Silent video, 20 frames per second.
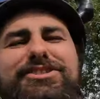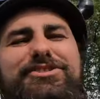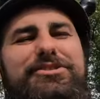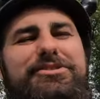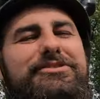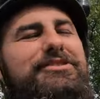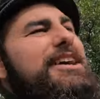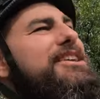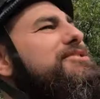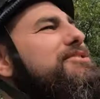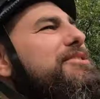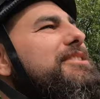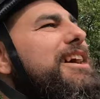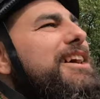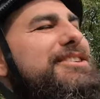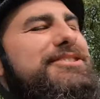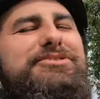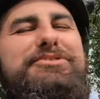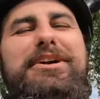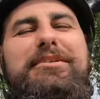je,
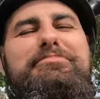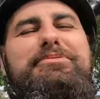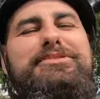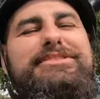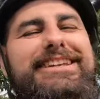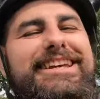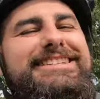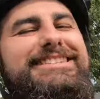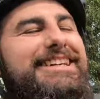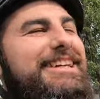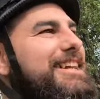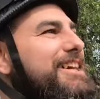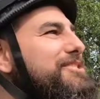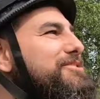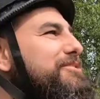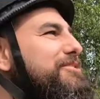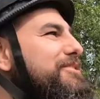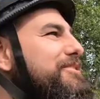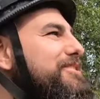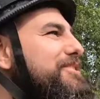là, je suis un peu stressé, là,
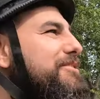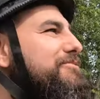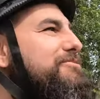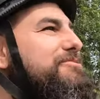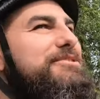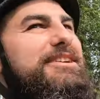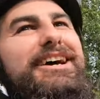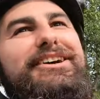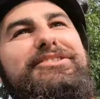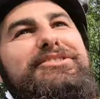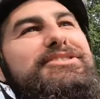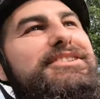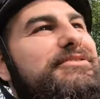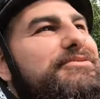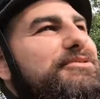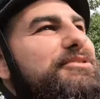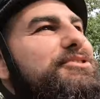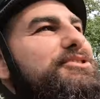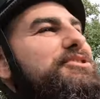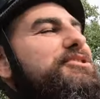j'avoue, là, quand j'ai
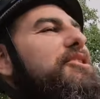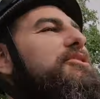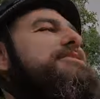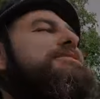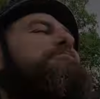vu, je, non,